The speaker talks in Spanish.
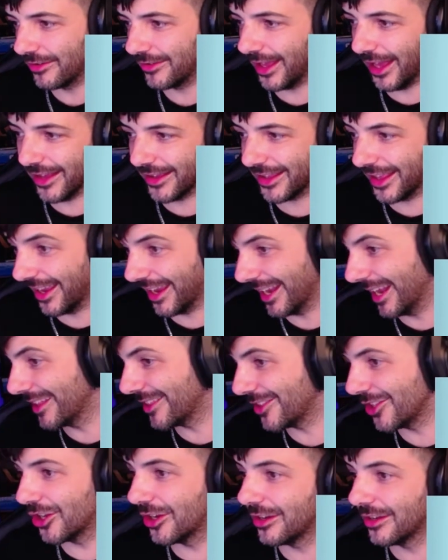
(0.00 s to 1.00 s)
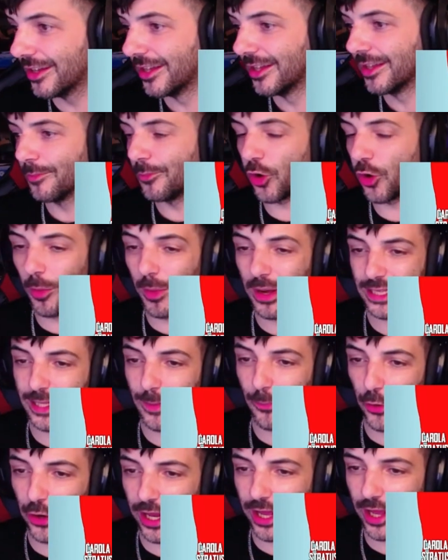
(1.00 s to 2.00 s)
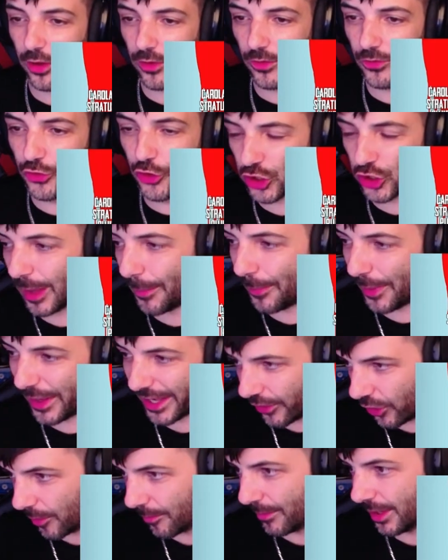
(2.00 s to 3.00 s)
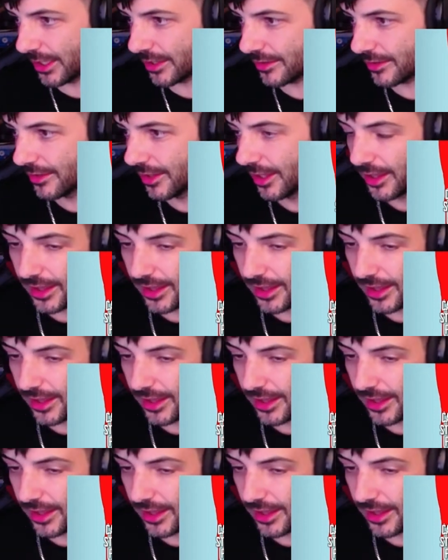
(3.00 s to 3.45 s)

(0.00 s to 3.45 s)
Ya, es que Kenai, tío, poco más se pone dos apellidos más.